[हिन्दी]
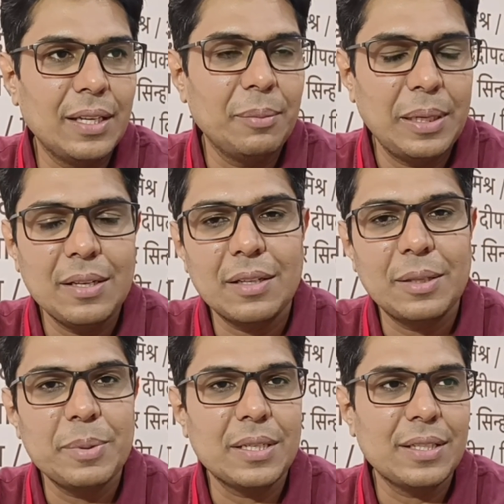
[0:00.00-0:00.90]
से मनी
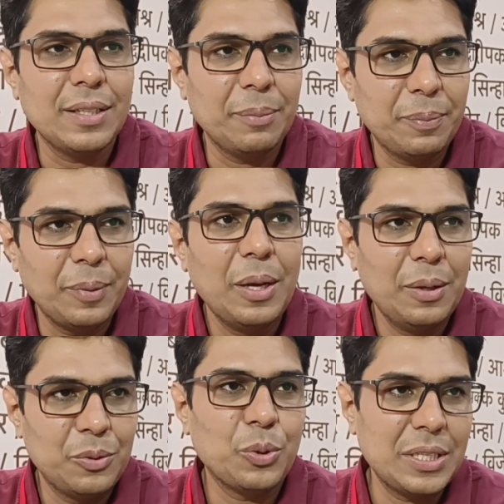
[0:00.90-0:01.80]
रत्नम सर से जब
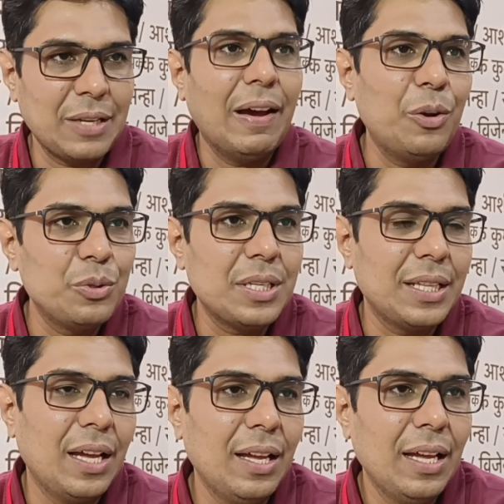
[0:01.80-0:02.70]
चूँकि सवाल
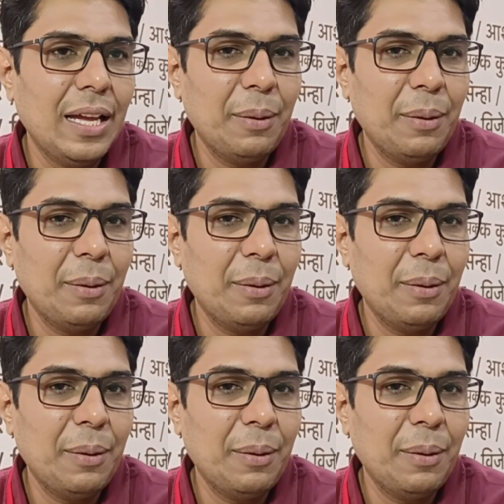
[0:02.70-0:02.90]
उनसे था